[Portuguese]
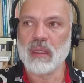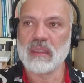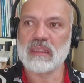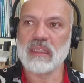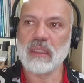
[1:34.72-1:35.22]

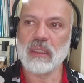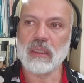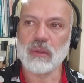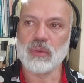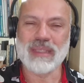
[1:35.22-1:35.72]

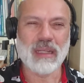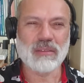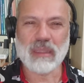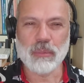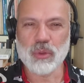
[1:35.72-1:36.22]
se o trânsito
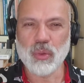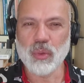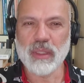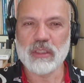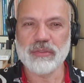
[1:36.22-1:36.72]
está muito
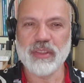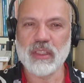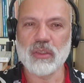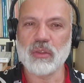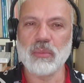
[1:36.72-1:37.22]
ruim,
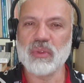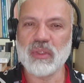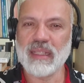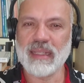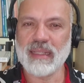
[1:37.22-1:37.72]
difícil, eu estou muito
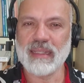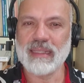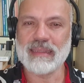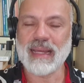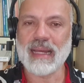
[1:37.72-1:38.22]
é, é,
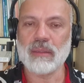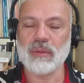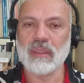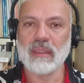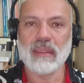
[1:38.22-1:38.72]

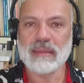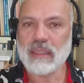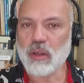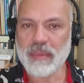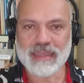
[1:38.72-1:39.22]
irritado,
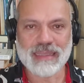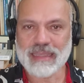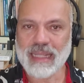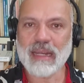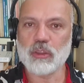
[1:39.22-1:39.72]
você começa a
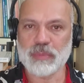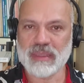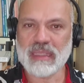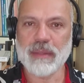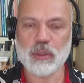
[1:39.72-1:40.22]
acelerar os
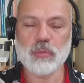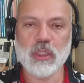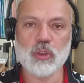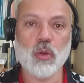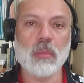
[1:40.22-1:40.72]
pensamentos
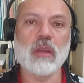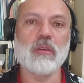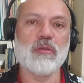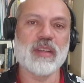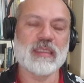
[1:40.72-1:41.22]
mesmo. Como que eu
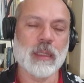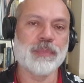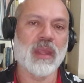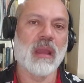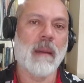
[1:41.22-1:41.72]
vou fazer
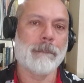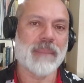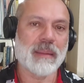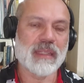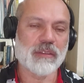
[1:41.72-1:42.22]

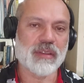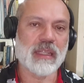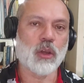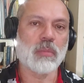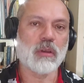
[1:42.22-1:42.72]
para me
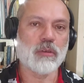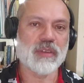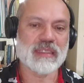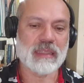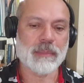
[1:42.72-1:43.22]
defender? Como que eu
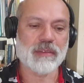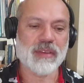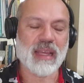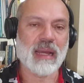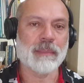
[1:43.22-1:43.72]
vou fazer para
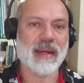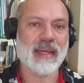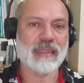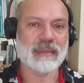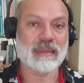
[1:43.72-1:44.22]
ficar
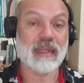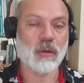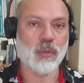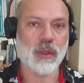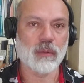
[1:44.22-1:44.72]
mais
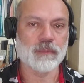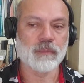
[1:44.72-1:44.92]
tranquilo?